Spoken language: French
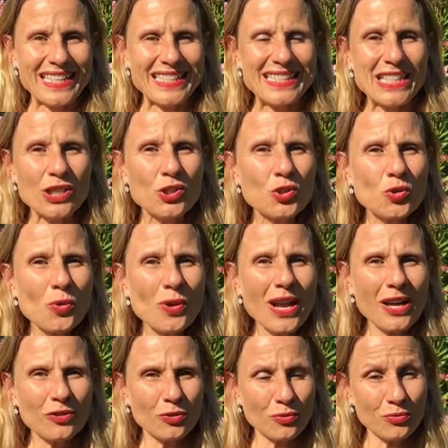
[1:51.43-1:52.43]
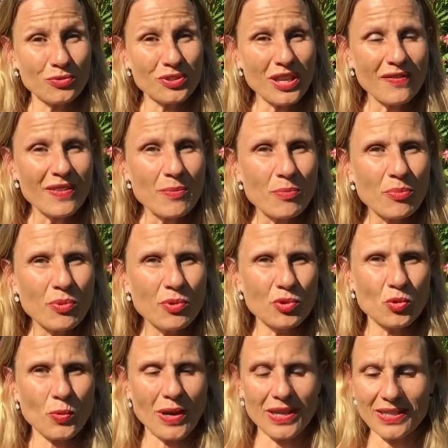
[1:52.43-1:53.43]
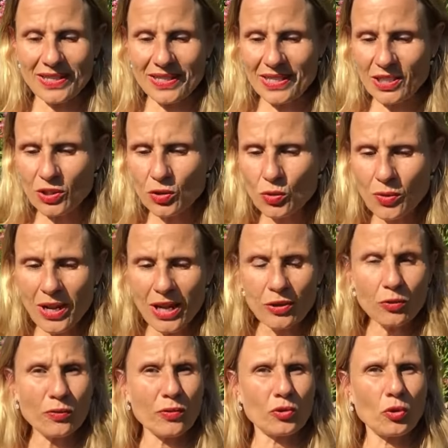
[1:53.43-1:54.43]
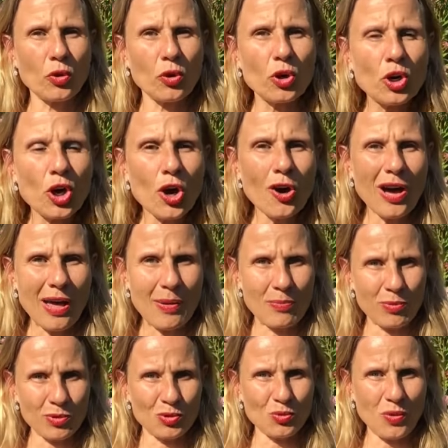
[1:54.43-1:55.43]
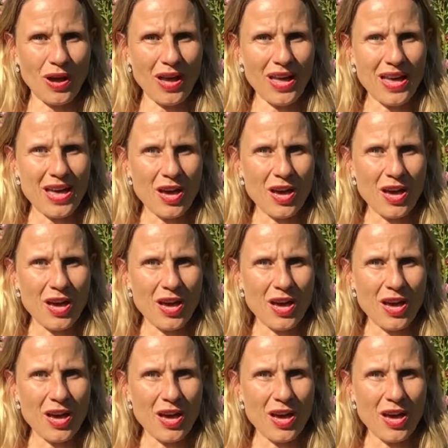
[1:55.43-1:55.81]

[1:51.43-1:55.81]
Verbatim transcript: c'est cela dont vous avez besoin, c'est cela dont votre corps a besoin